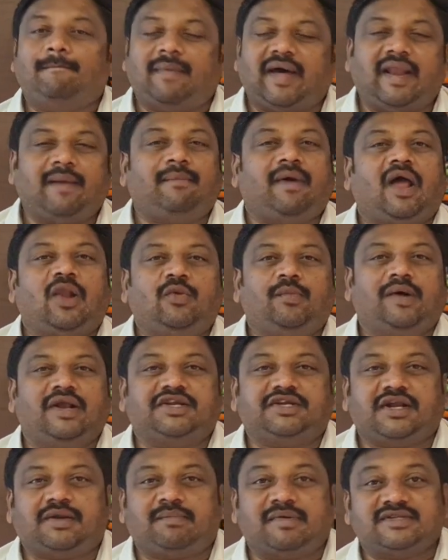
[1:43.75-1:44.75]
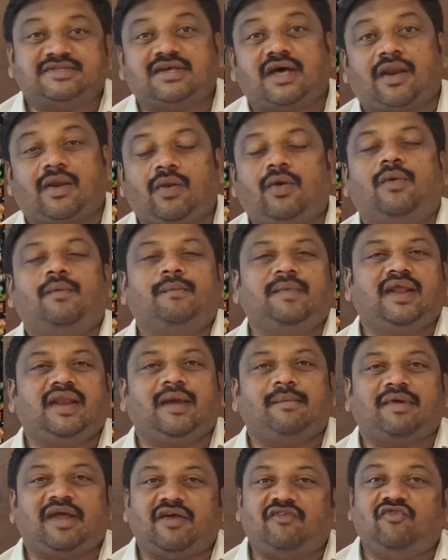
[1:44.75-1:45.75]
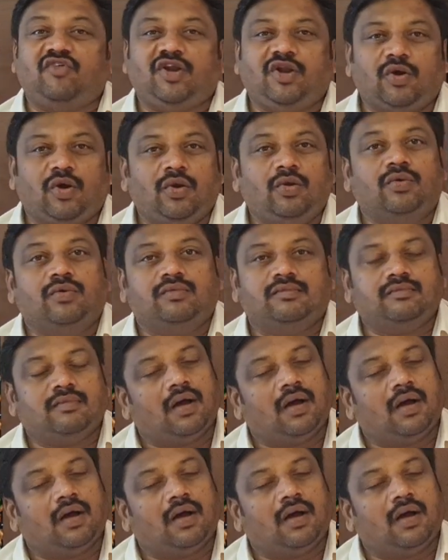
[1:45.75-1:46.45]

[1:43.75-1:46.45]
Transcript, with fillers: మన బాలు బడ్జెట్ బజార్లో మీరు ఏమైనా వీడియోలు